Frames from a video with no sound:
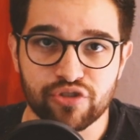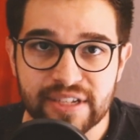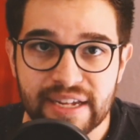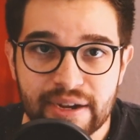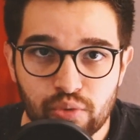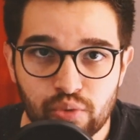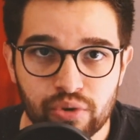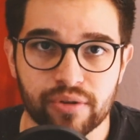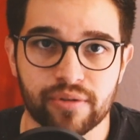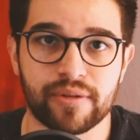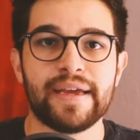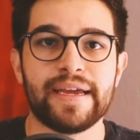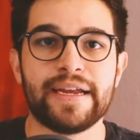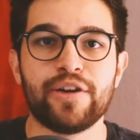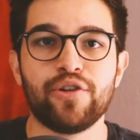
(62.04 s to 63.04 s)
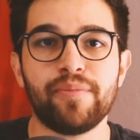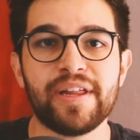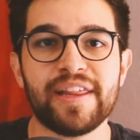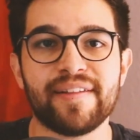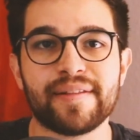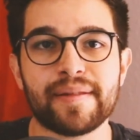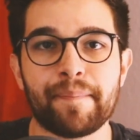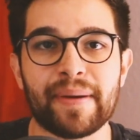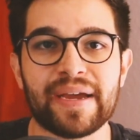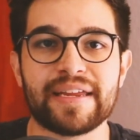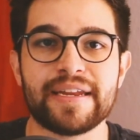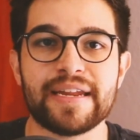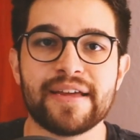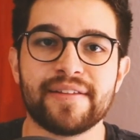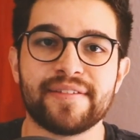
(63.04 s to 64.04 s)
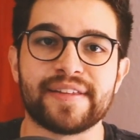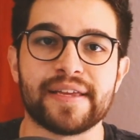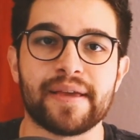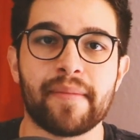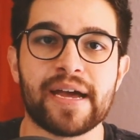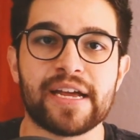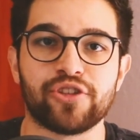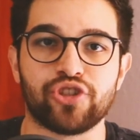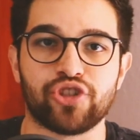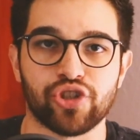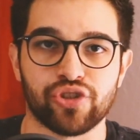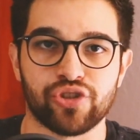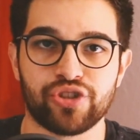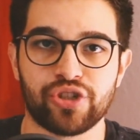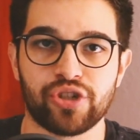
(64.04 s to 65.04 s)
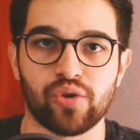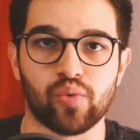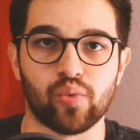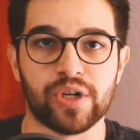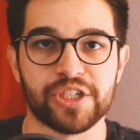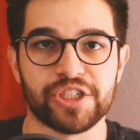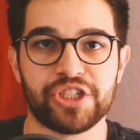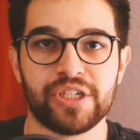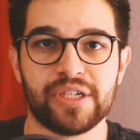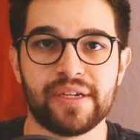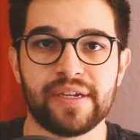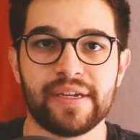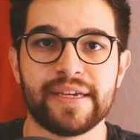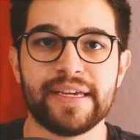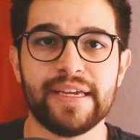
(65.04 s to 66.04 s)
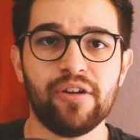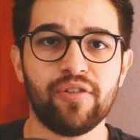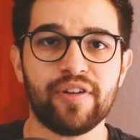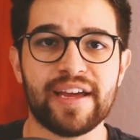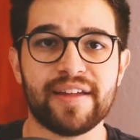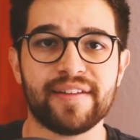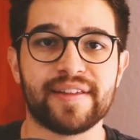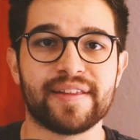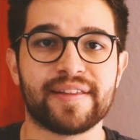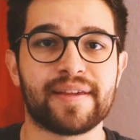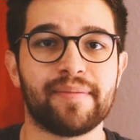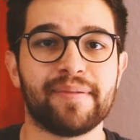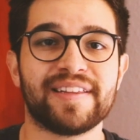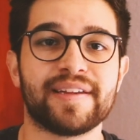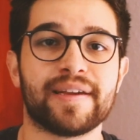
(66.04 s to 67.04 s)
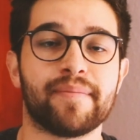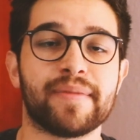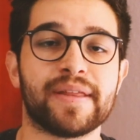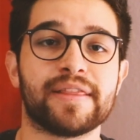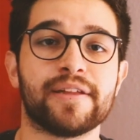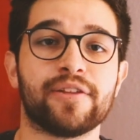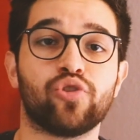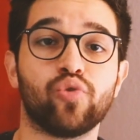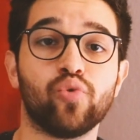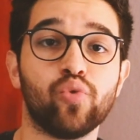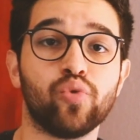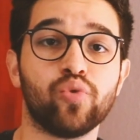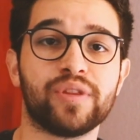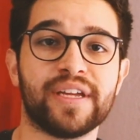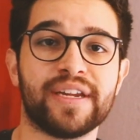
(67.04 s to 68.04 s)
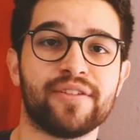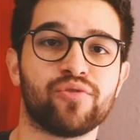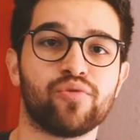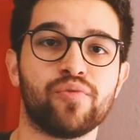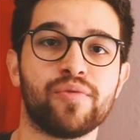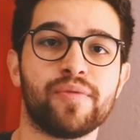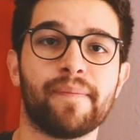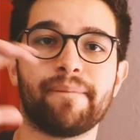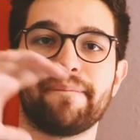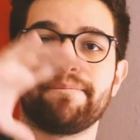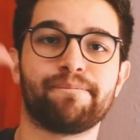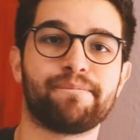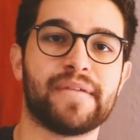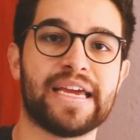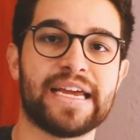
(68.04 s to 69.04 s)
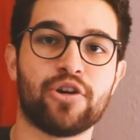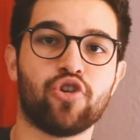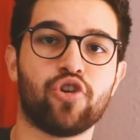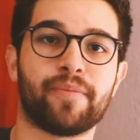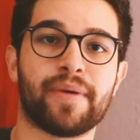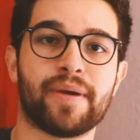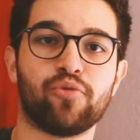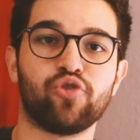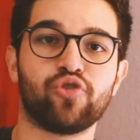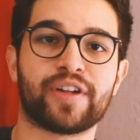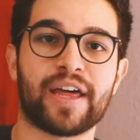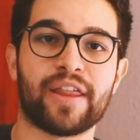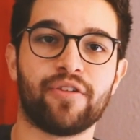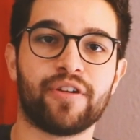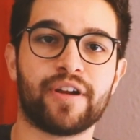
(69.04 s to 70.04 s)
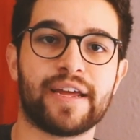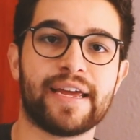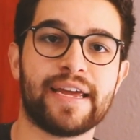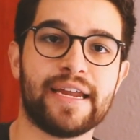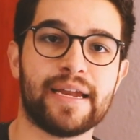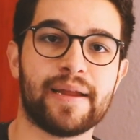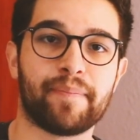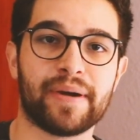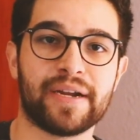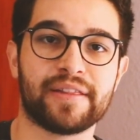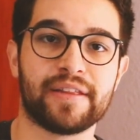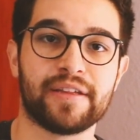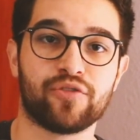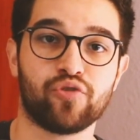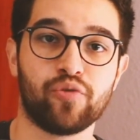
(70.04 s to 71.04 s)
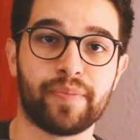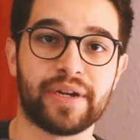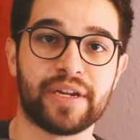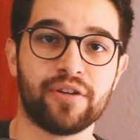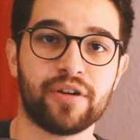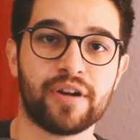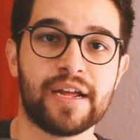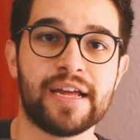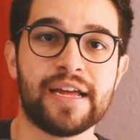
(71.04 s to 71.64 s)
seguro. El nombre de esta página se llama Just Watch. Y lo que hace es que básicamente tú tienes un enorme buscador en la parte superior